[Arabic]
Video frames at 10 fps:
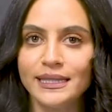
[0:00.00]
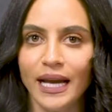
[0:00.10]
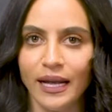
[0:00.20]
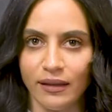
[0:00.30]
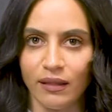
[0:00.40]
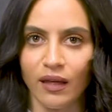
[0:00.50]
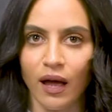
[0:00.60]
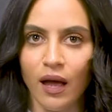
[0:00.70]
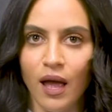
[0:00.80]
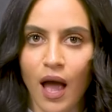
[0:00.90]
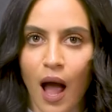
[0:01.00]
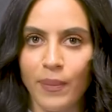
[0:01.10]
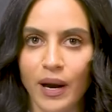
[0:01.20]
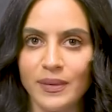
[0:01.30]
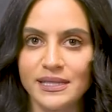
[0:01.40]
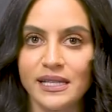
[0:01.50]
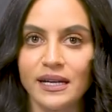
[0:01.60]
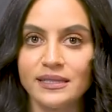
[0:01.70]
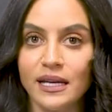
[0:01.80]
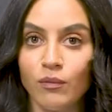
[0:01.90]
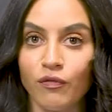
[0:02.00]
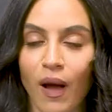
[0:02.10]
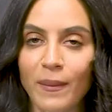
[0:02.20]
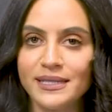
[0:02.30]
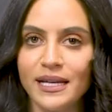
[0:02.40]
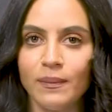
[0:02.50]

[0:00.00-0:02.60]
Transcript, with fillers: الحديثة عبر مسيرة مفعمة